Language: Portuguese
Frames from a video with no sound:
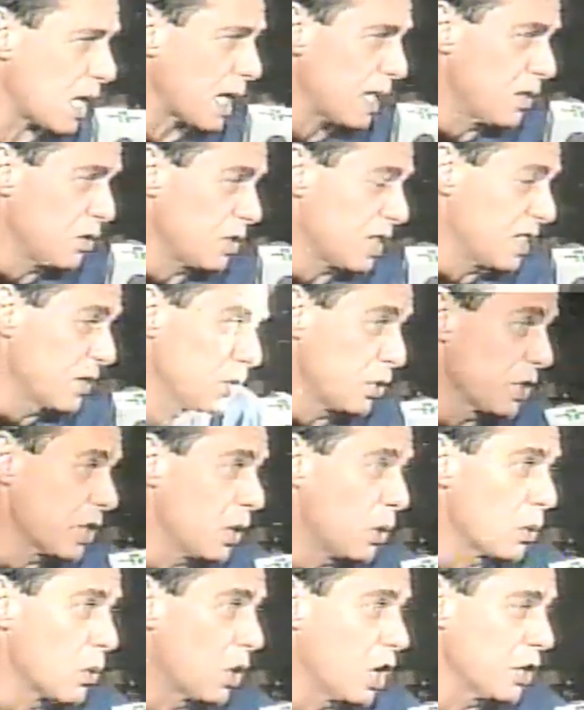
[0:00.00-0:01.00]
São canções que
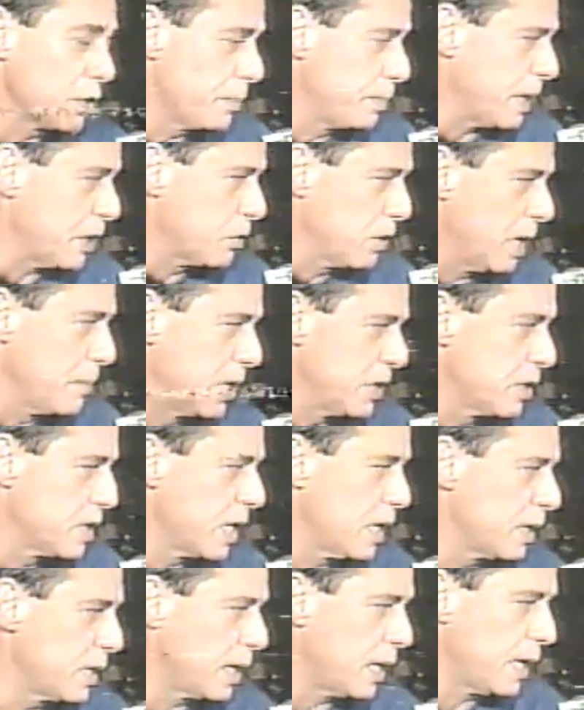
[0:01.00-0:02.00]
eu gosto particularmente de
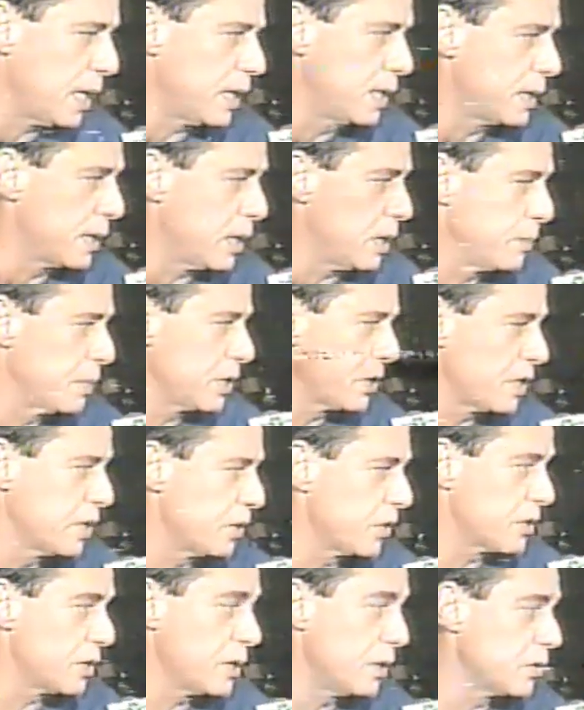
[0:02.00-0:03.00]
cantar e tal, mas que não
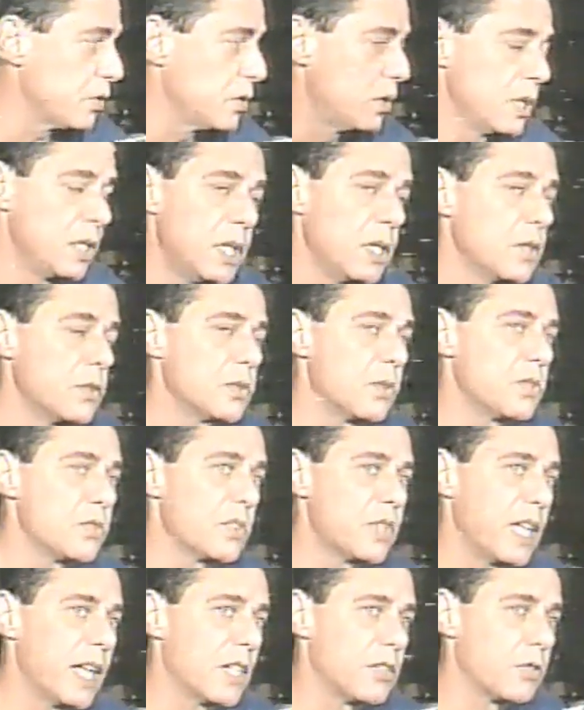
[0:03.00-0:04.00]
são
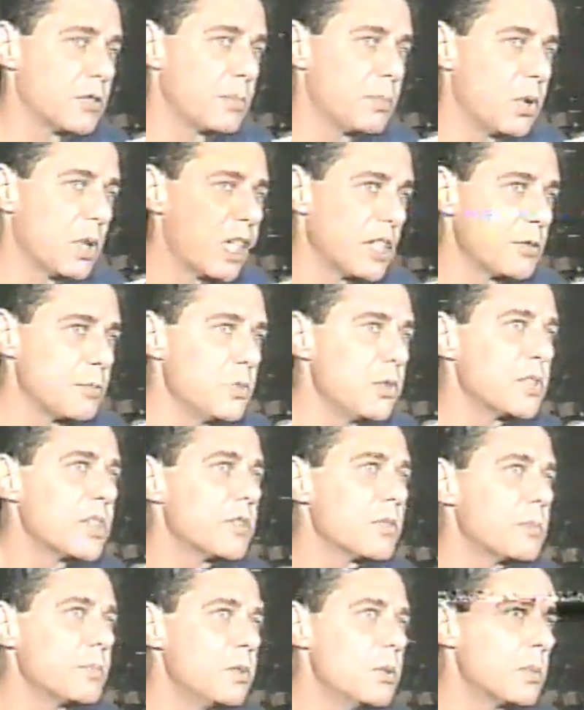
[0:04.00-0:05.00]
sucessos. Poucas
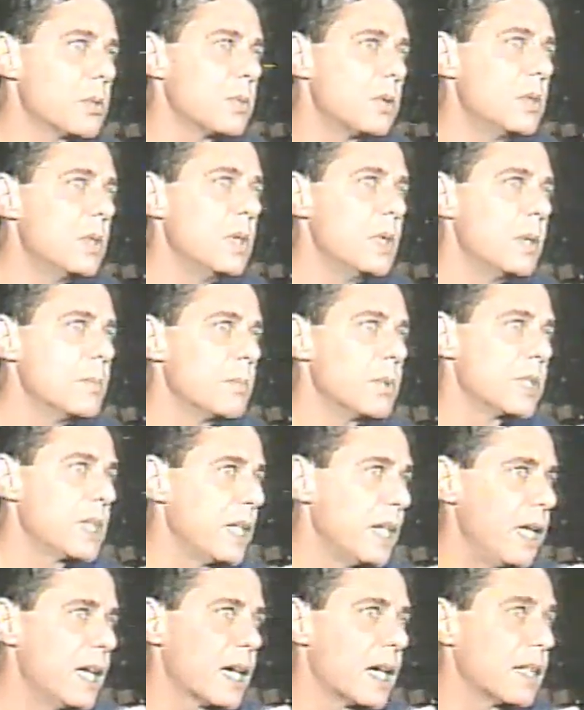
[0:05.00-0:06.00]
músicas o público
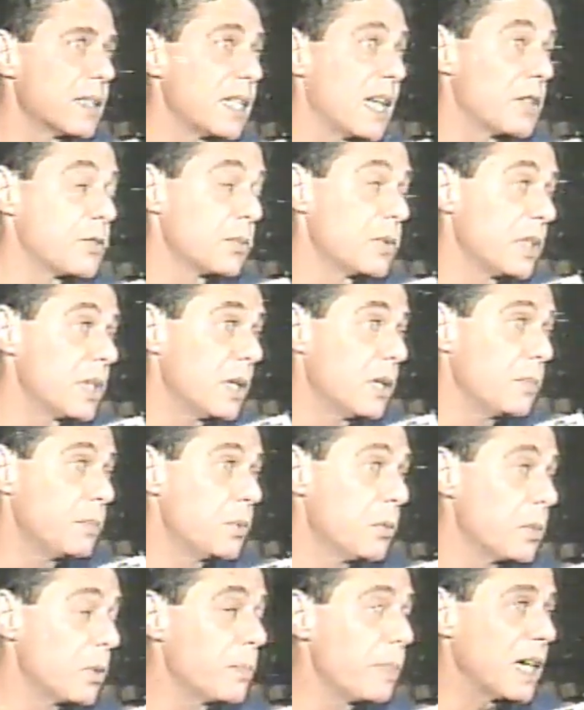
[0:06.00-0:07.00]
poderia cantar junto. Então o
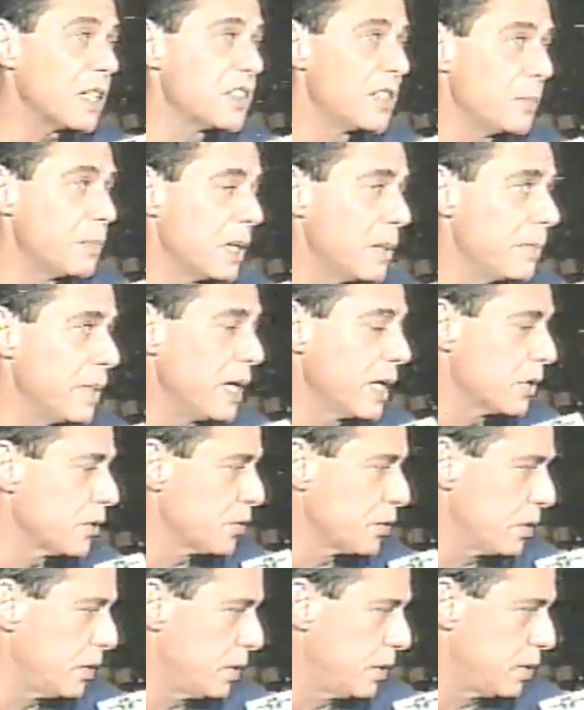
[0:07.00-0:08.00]
público participa
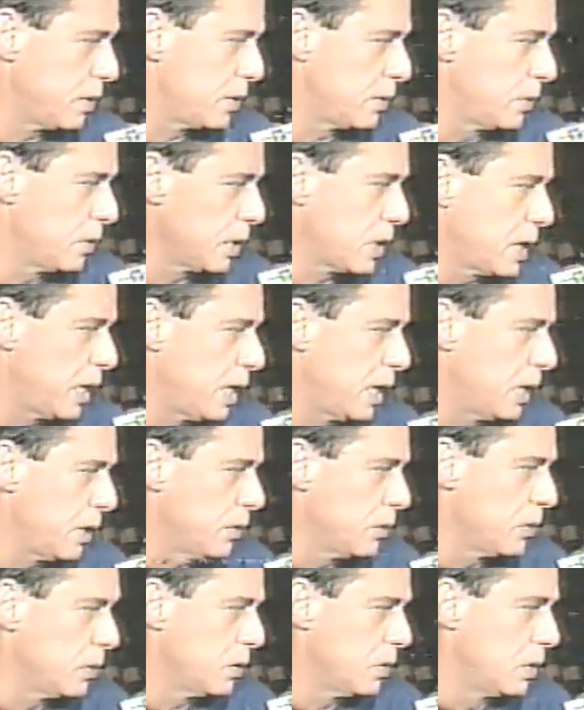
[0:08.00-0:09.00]
menos do que
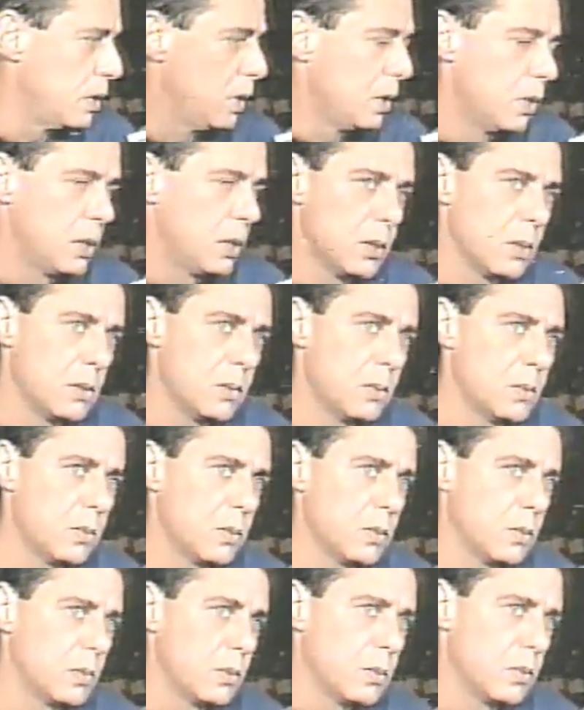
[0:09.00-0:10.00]
o, o,
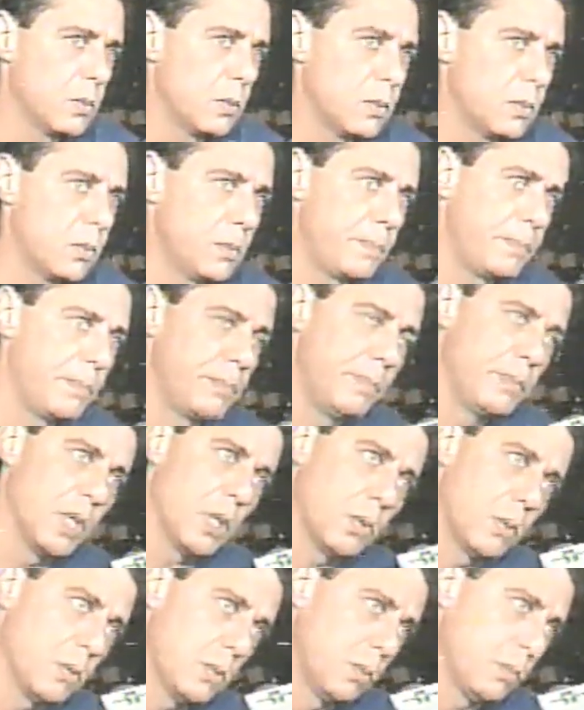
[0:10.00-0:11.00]
o meu
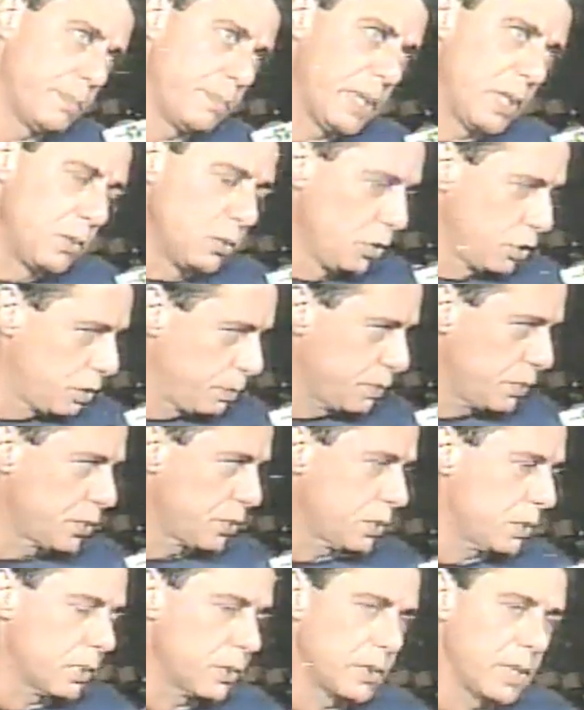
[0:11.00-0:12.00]
o penúltimo
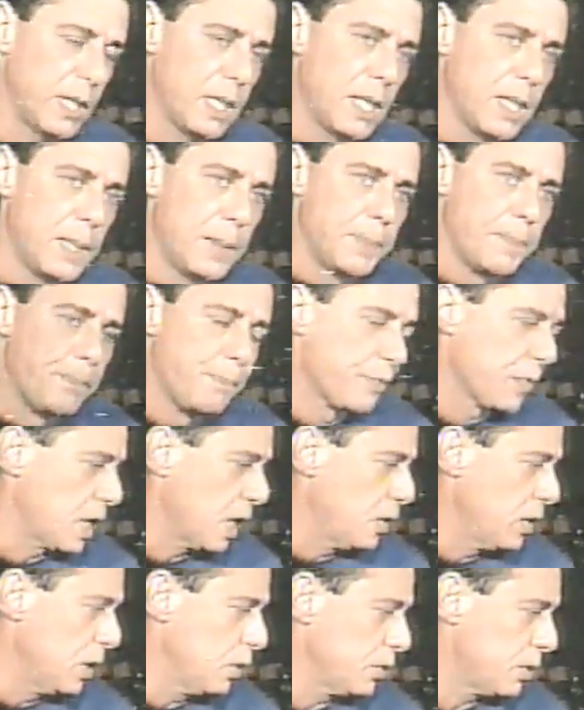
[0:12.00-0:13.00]
show, né? É um show
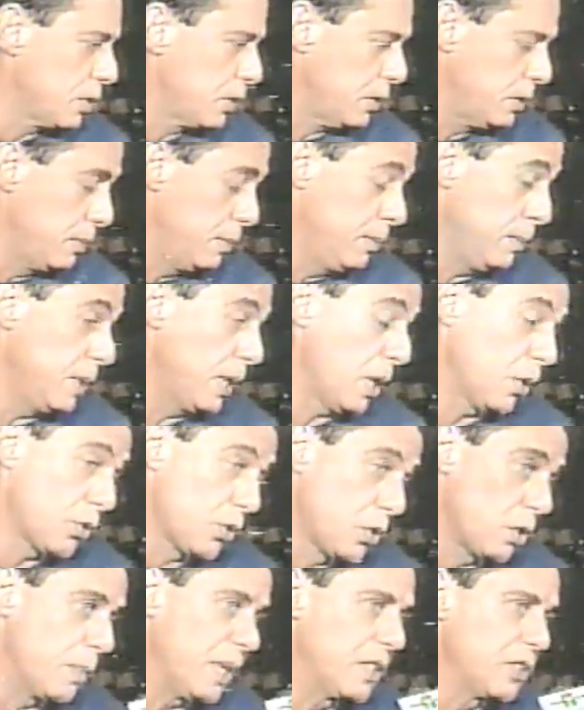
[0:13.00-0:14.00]
então, mais é um intimista. Show, é um
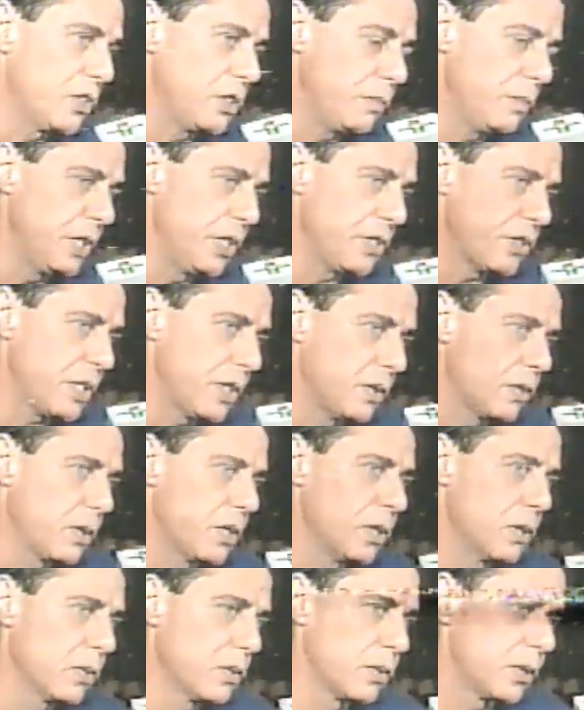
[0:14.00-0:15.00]
show mais intimista, eu,
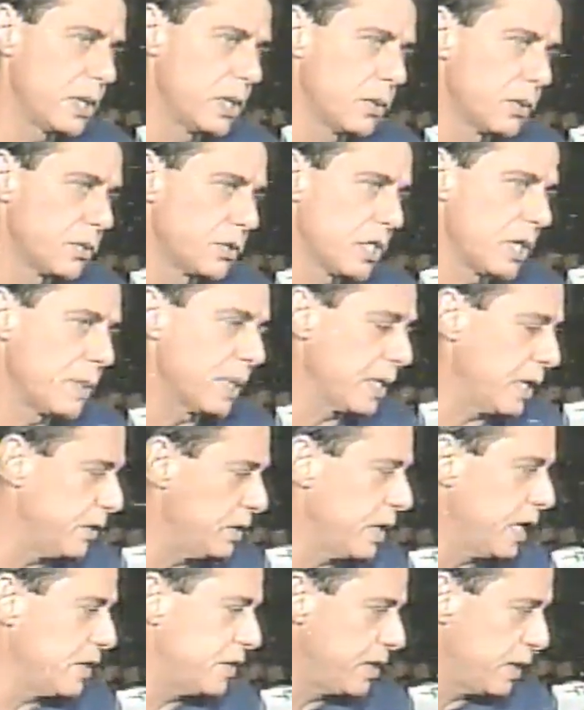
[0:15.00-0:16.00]
eu, eu chamo até
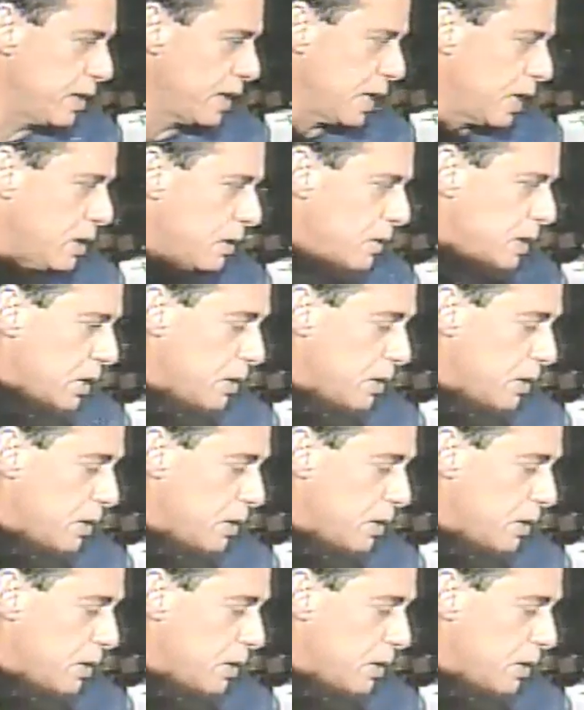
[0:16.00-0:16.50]
de recital.